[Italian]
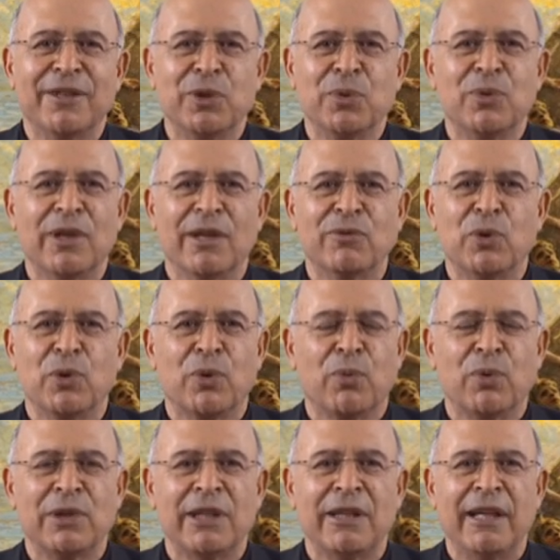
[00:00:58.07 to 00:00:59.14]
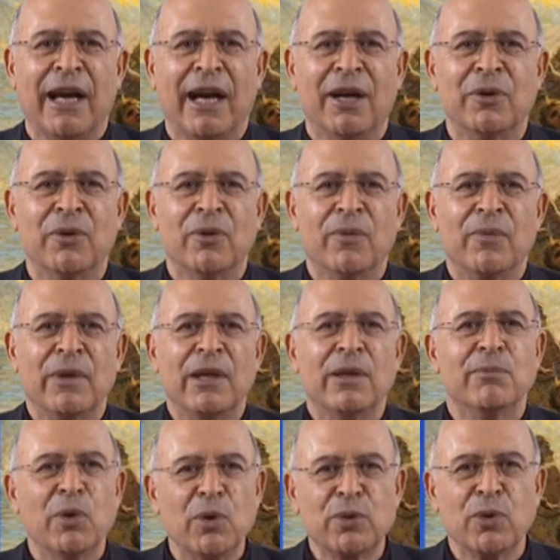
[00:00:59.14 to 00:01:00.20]
di un lavoro quotidiano,
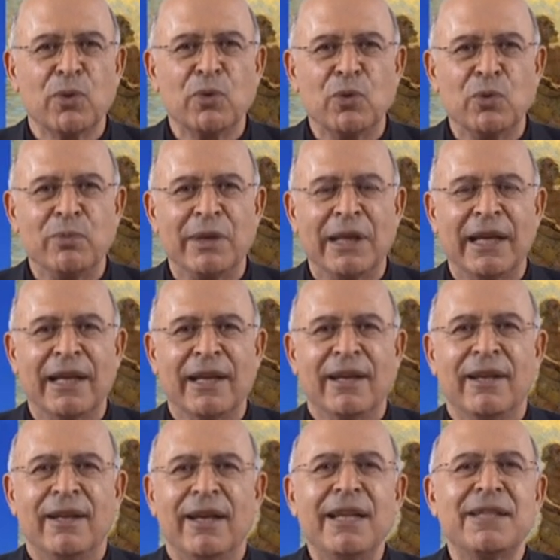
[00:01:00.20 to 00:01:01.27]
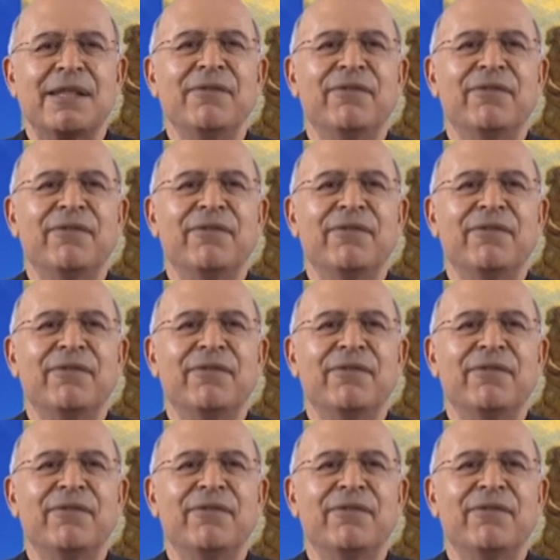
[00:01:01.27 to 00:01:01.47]
molto umile. Essi